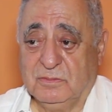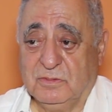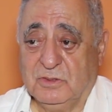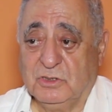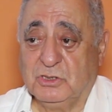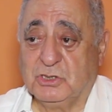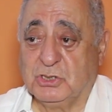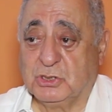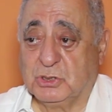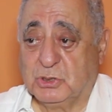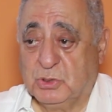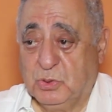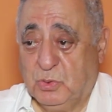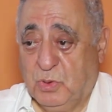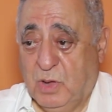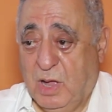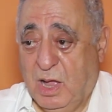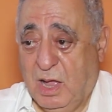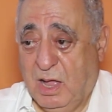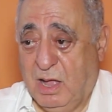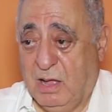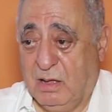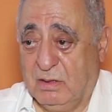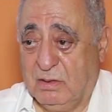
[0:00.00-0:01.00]

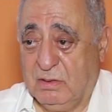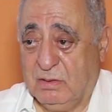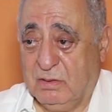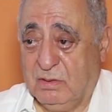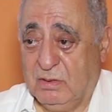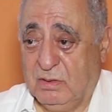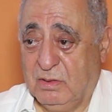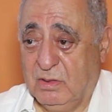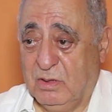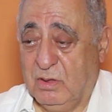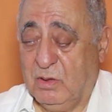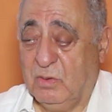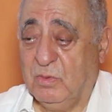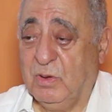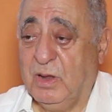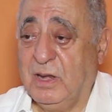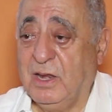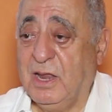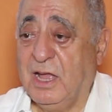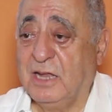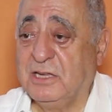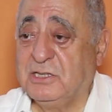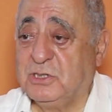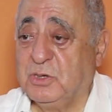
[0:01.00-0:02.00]
الشوها هو
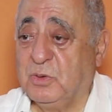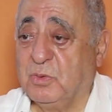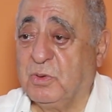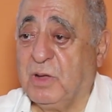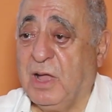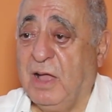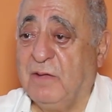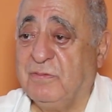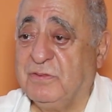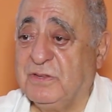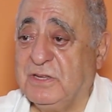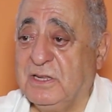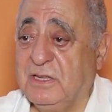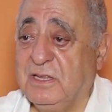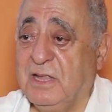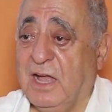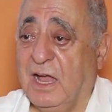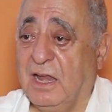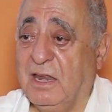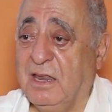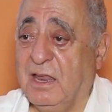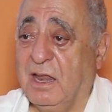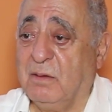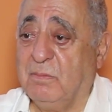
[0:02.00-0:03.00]
ان هادشي وقع في سيدي
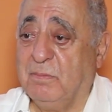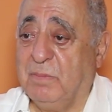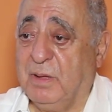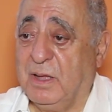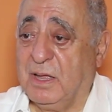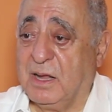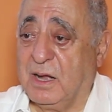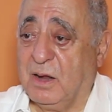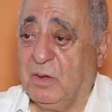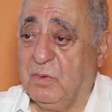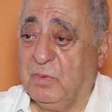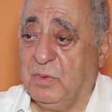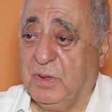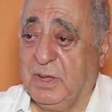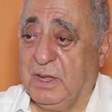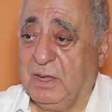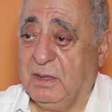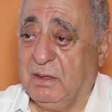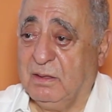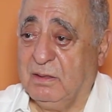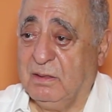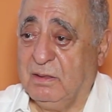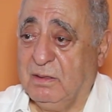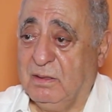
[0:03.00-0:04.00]
الله
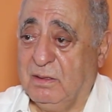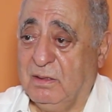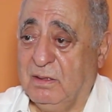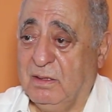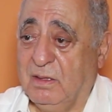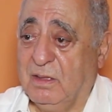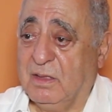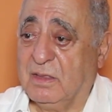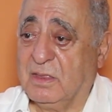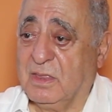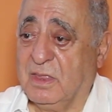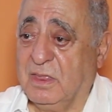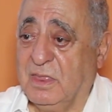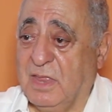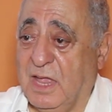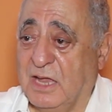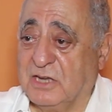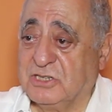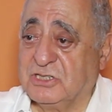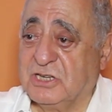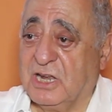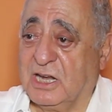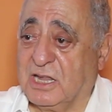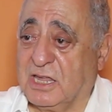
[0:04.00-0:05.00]
البحراوي
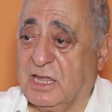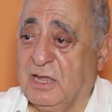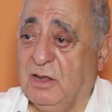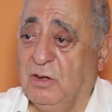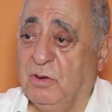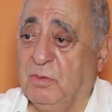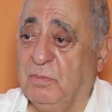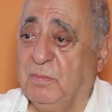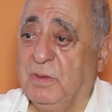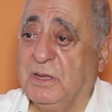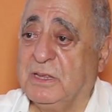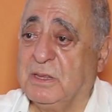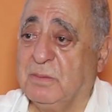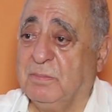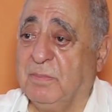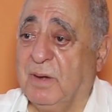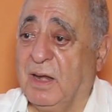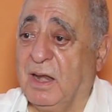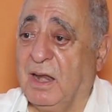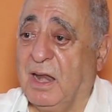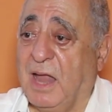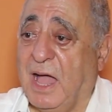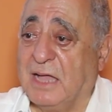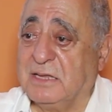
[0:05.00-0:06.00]
12 كيلومتر من
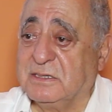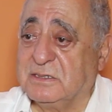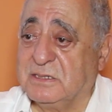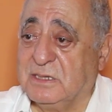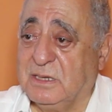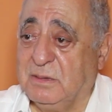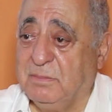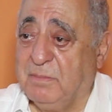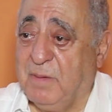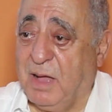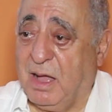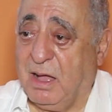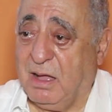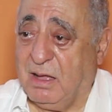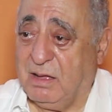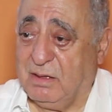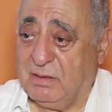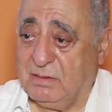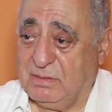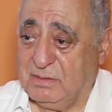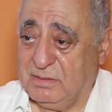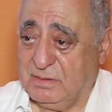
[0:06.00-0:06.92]
العاصمه